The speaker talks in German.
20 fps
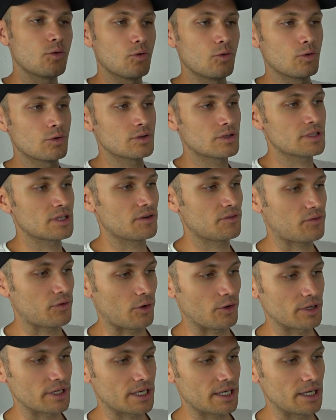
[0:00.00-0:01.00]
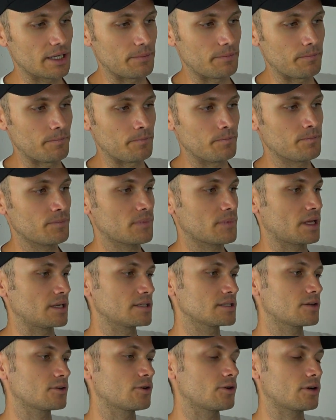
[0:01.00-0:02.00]
und nach vorne klippen. Dann
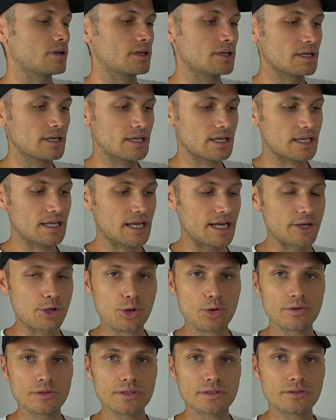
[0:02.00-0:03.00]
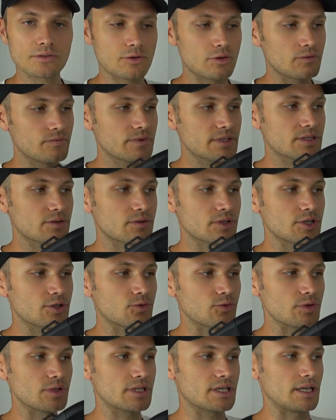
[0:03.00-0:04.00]
ist auch noch kein Schuss und ist noch
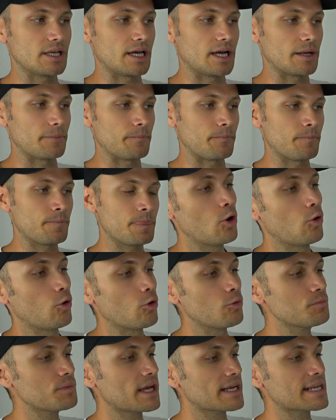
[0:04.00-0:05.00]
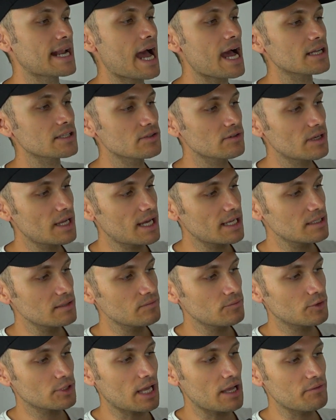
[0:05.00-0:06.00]
nicht durchgeladen. Um dann
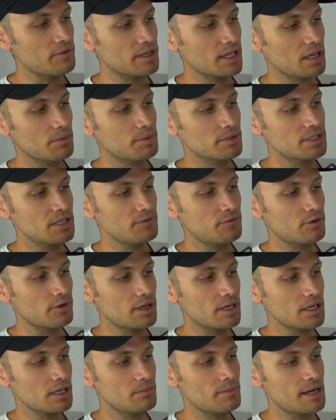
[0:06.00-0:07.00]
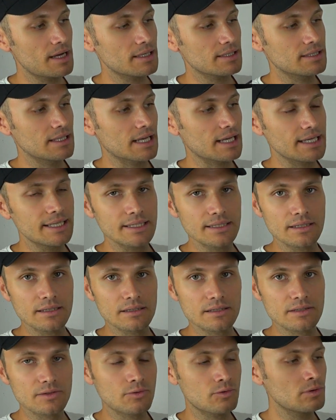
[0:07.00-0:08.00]
nachzuladen, wird einfach der Repetiervorgang gemacht, nach hinten
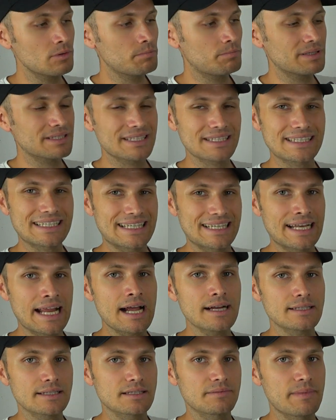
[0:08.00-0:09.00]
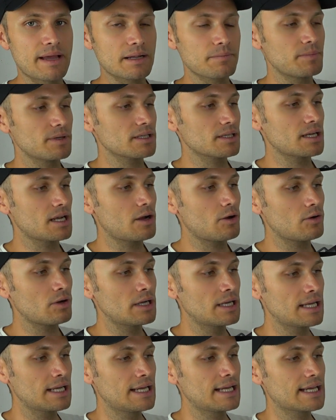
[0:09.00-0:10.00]
gezogen, bis es knackt, das merkt man dann auch,
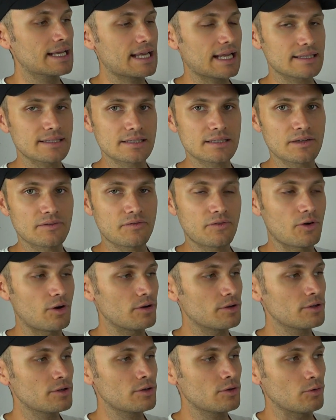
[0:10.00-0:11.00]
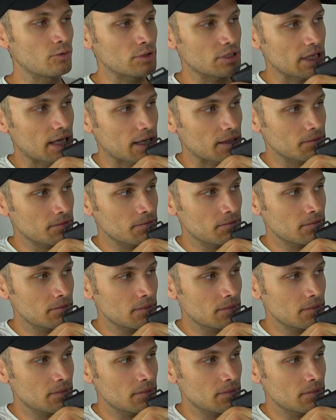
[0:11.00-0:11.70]
ganz nach vorne und dann